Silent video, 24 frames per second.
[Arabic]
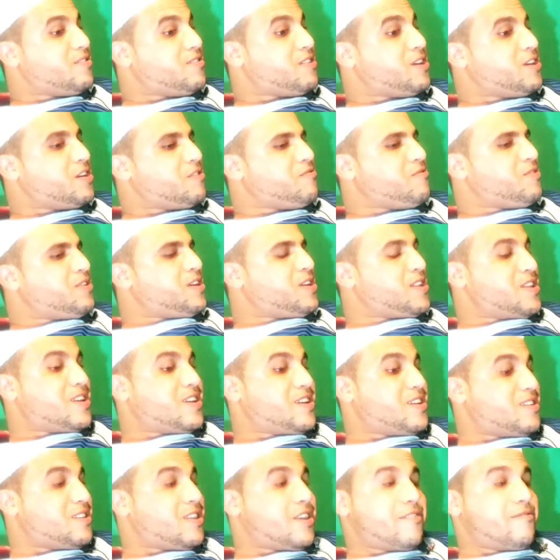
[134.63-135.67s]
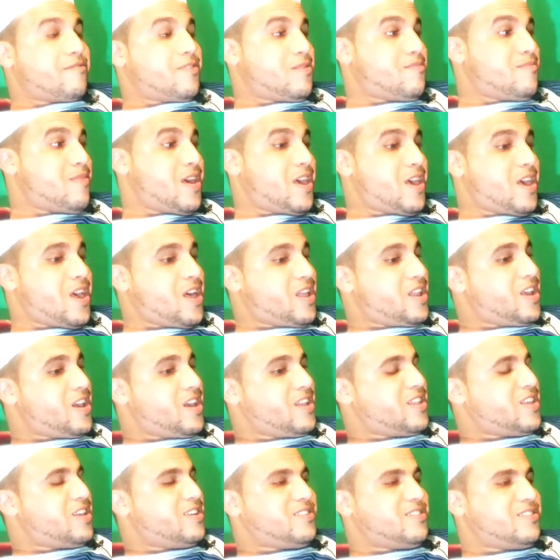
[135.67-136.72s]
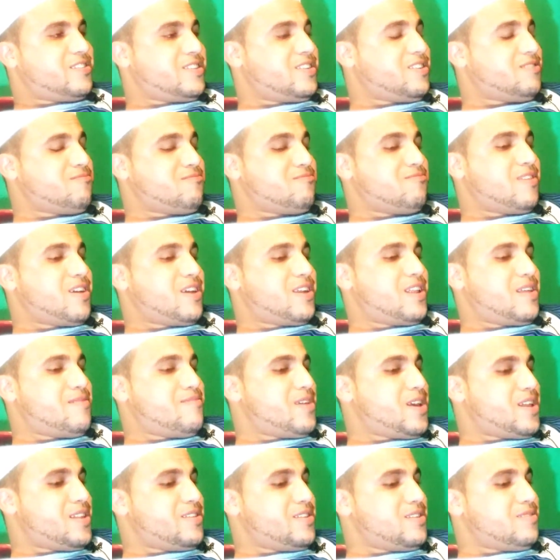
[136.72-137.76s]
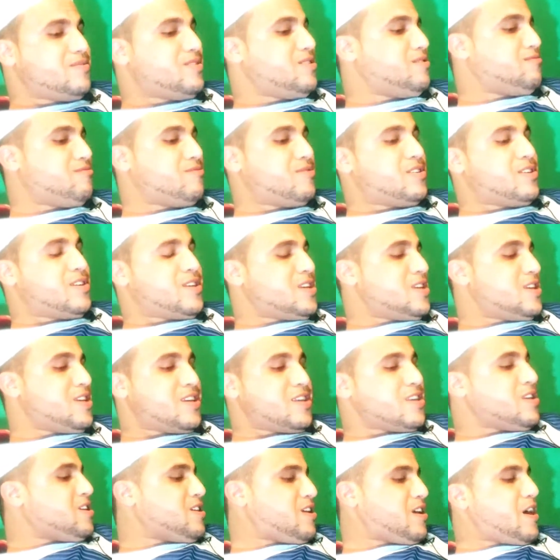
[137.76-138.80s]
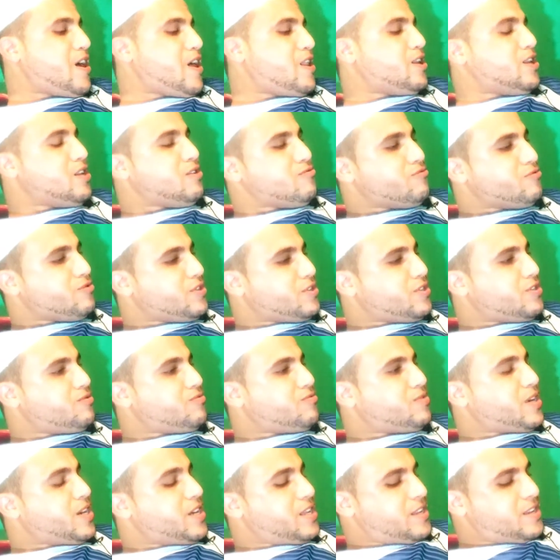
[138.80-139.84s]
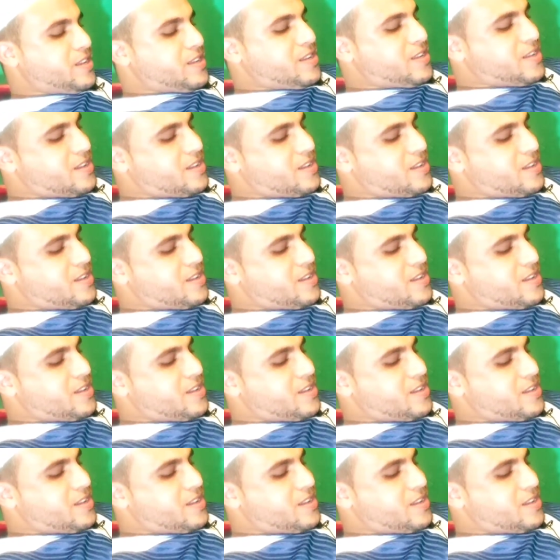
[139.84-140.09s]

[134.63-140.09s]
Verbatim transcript: كنتيق فيه انا كنتيق فيه مهاري هذاك السيد والله الا ما عنديش خالي لوزيتش واعر